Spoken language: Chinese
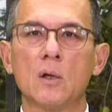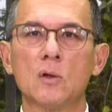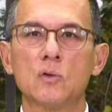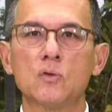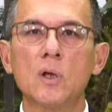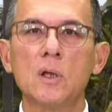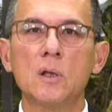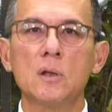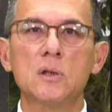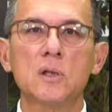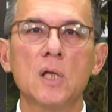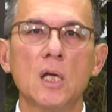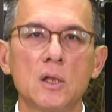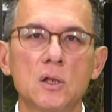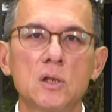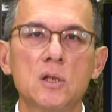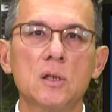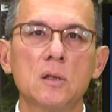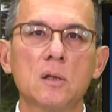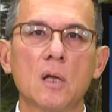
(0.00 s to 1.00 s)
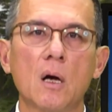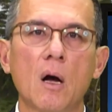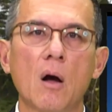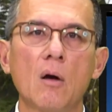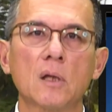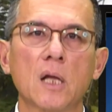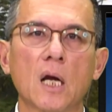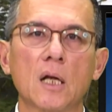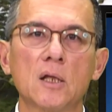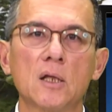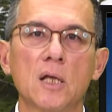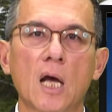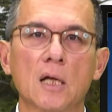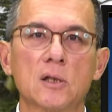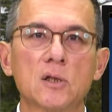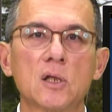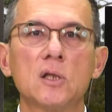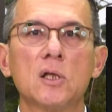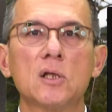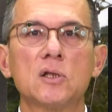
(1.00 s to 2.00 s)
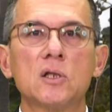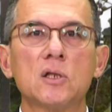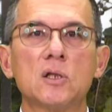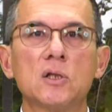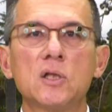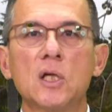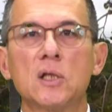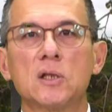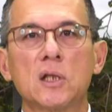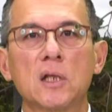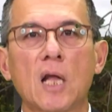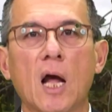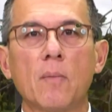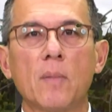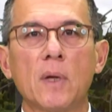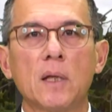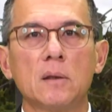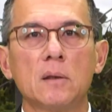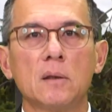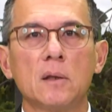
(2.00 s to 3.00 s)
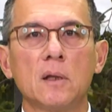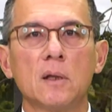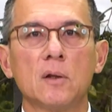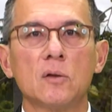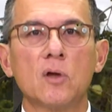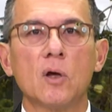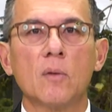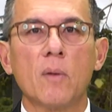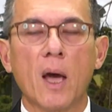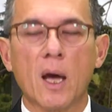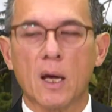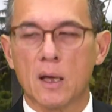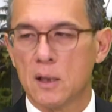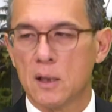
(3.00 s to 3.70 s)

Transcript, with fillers: 所以这一次呢，澳大利亚真的是谢谢他们，对不对？